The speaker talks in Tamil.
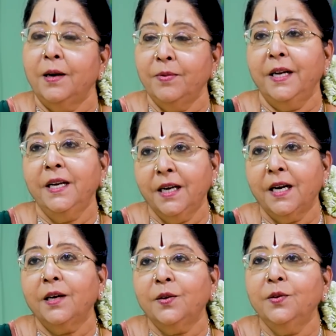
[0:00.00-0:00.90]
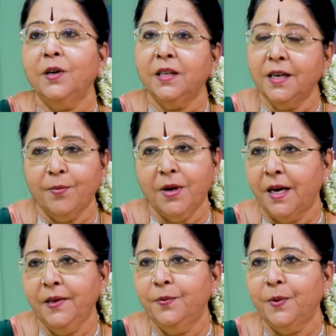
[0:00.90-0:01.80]
அப்படி என்ன நடக்குங்கிறத நம்ம
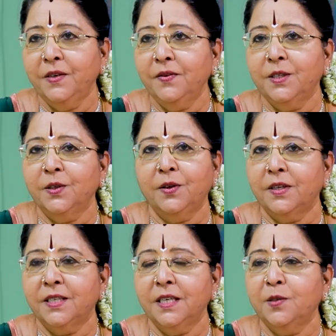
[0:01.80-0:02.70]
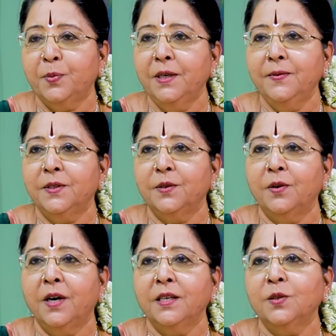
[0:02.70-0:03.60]
ஆய்வு பண்ணி வச்சுருக்கோம் ரிசர்ச் பண்ணி
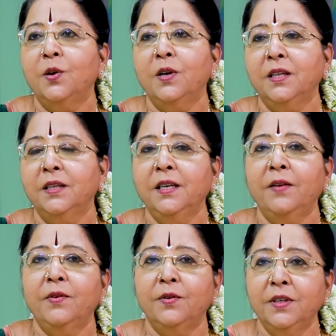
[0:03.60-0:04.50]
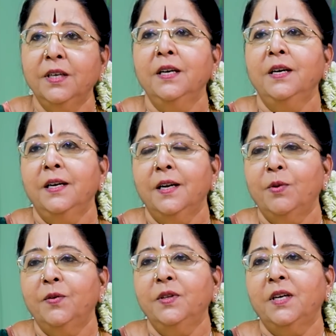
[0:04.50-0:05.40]
வச்சுருக்கோம் அதை சொல்கிறதுக்கு அவங்க வந்து
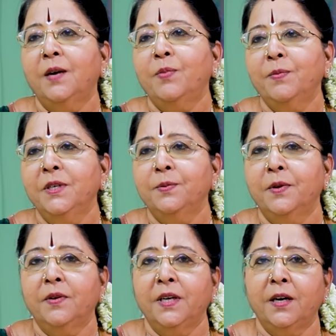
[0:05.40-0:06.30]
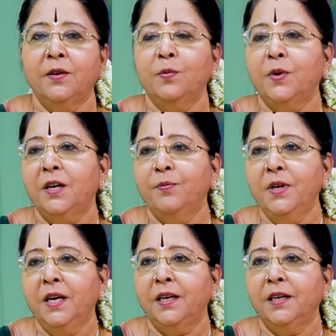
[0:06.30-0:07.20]
நம்மளை வந்து காம்ப்ரமைஸ் பண்ணுவாங்க இடம் ரொம்ப
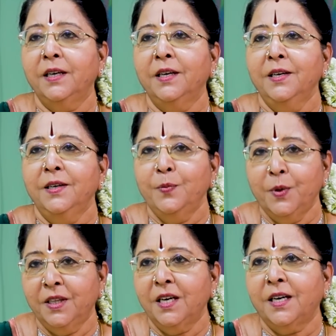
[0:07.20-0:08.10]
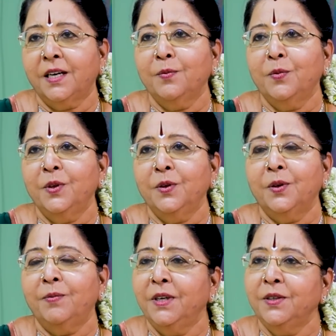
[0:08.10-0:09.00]
கம்மியாக இருக்குது இப்படி தான் கட்ட
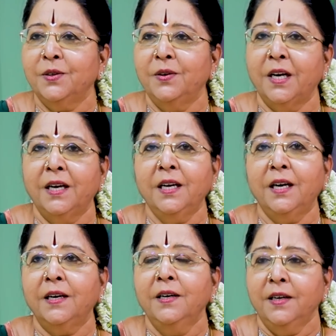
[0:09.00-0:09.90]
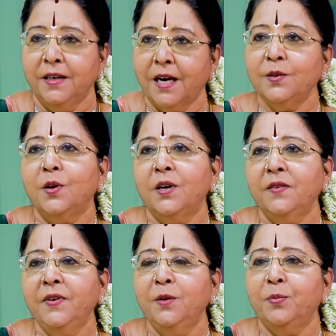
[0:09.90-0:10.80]
முடியும் அப்படின்னு சொல்லி ஆனால் நான்
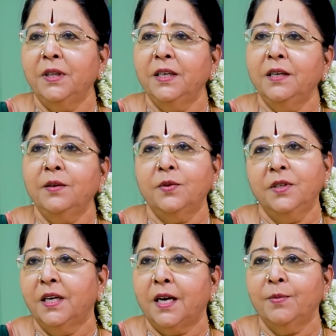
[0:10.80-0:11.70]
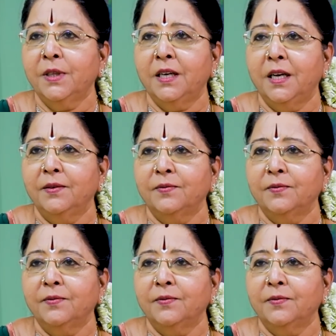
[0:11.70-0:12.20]
சொல்கிற வீடு பார்த்திங்கன்னா கொஞ்சம் கிராமத்தில்